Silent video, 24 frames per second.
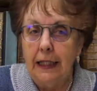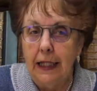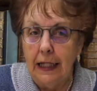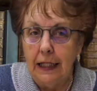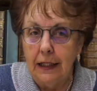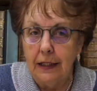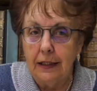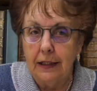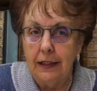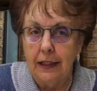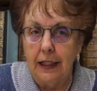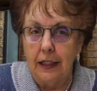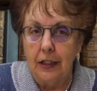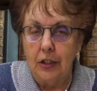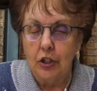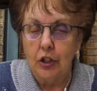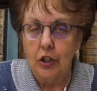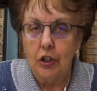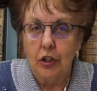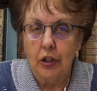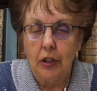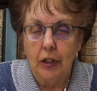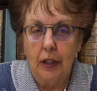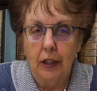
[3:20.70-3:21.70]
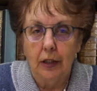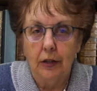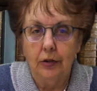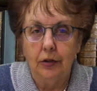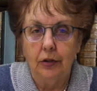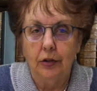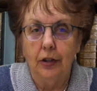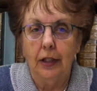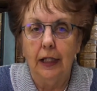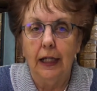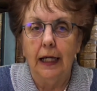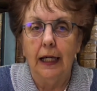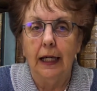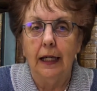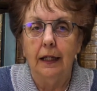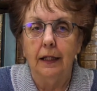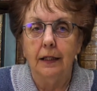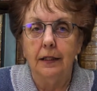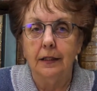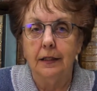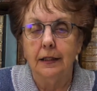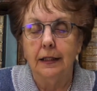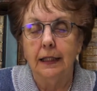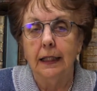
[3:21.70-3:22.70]
terre sèche serait
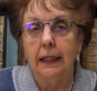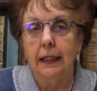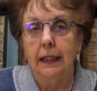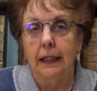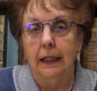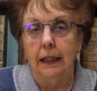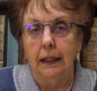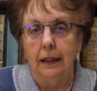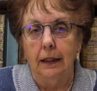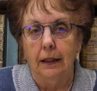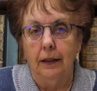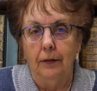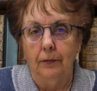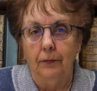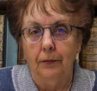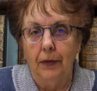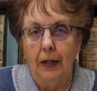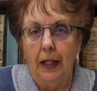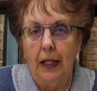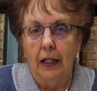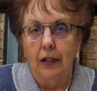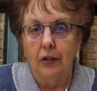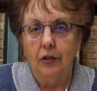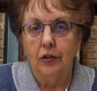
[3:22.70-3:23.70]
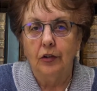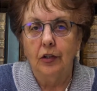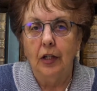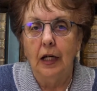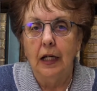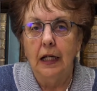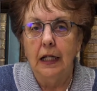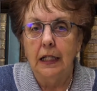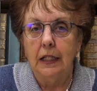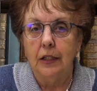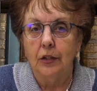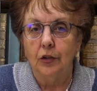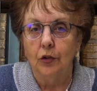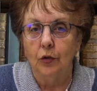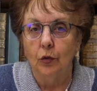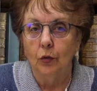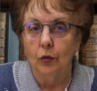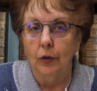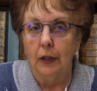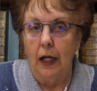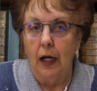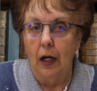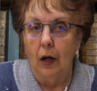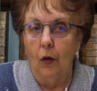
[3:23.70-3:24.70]
stérile sans les eaux
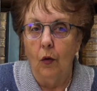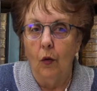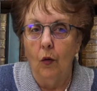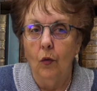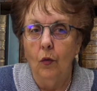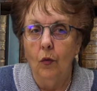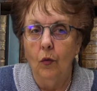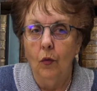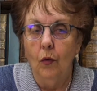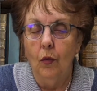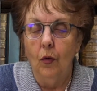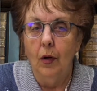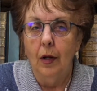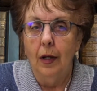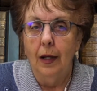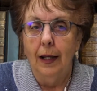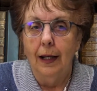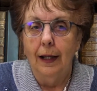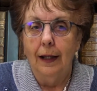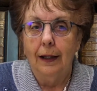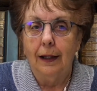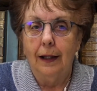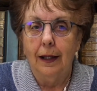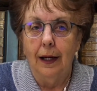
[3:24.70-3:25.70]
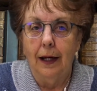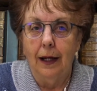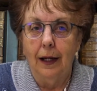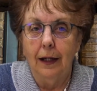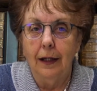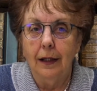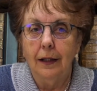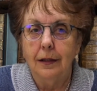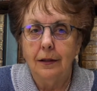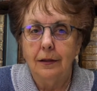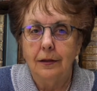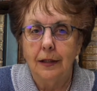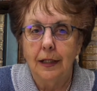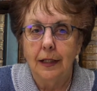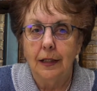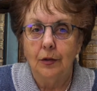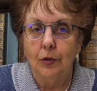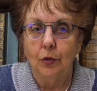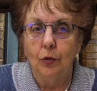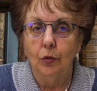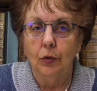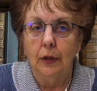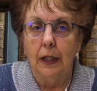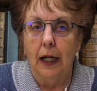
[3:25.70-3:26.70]
d'en haut, car
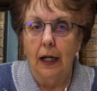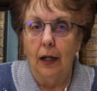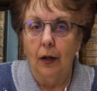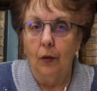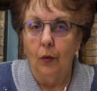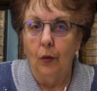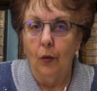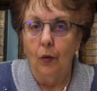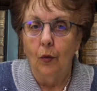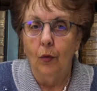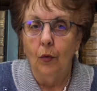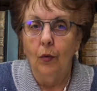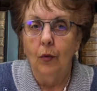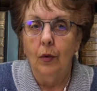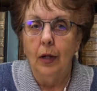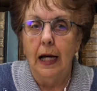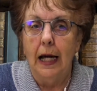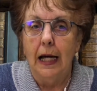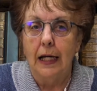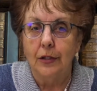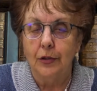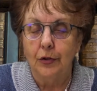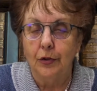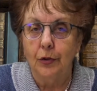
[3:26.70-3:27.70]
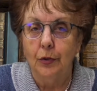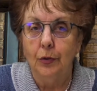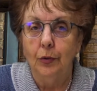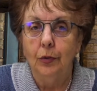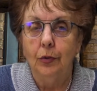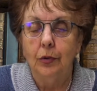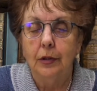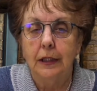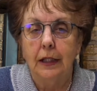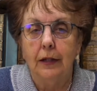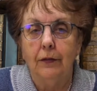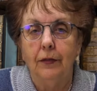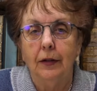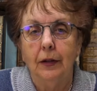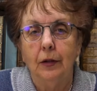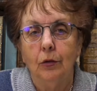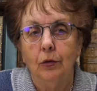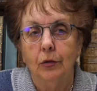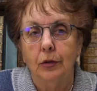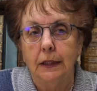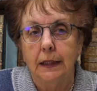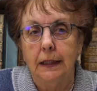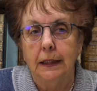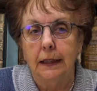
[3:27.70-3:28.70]
ces eaux d'en haut assurent sa
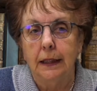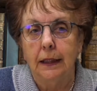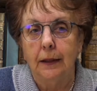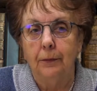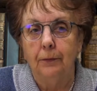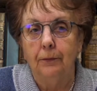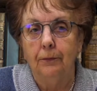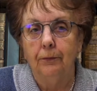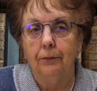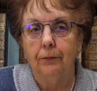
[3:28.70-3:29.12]
fécondité.